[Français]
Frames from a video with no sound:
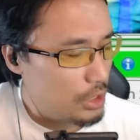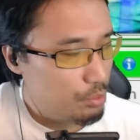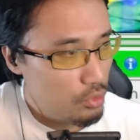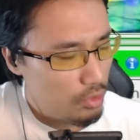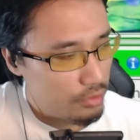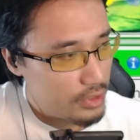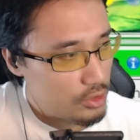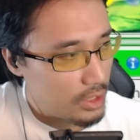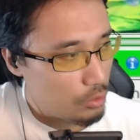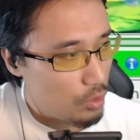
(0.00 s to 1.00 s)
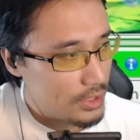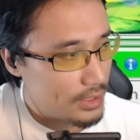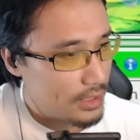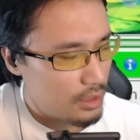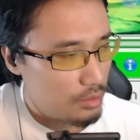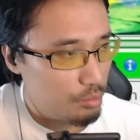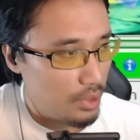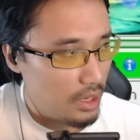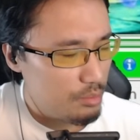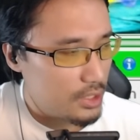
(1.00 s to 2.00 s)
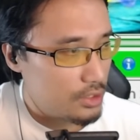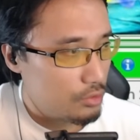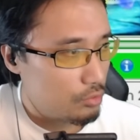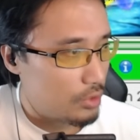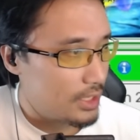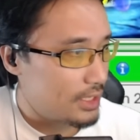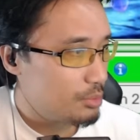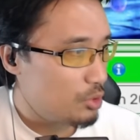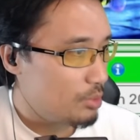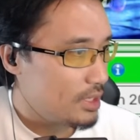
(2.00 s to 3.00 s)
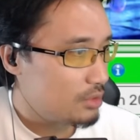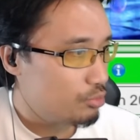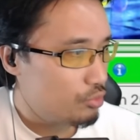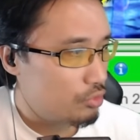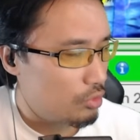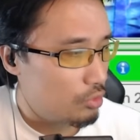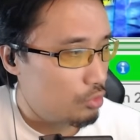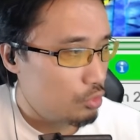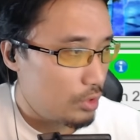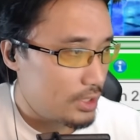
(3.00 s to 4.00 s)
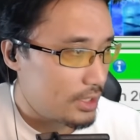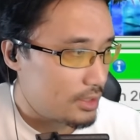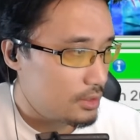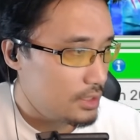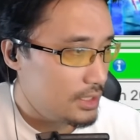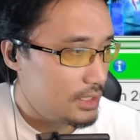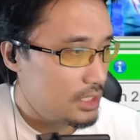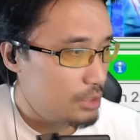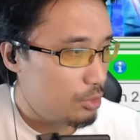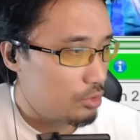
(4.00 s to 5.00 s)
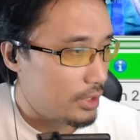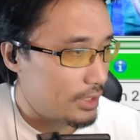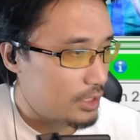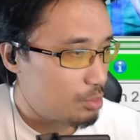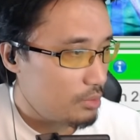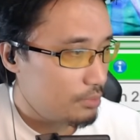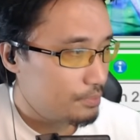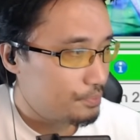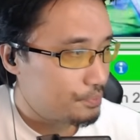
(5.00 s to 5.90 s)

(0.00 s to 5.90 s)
il peut lancer jusqu'à 3 attaques par apparition, donc l'attaque SP de base, plus l'auto-attaque ici qui peut être une attaque SP.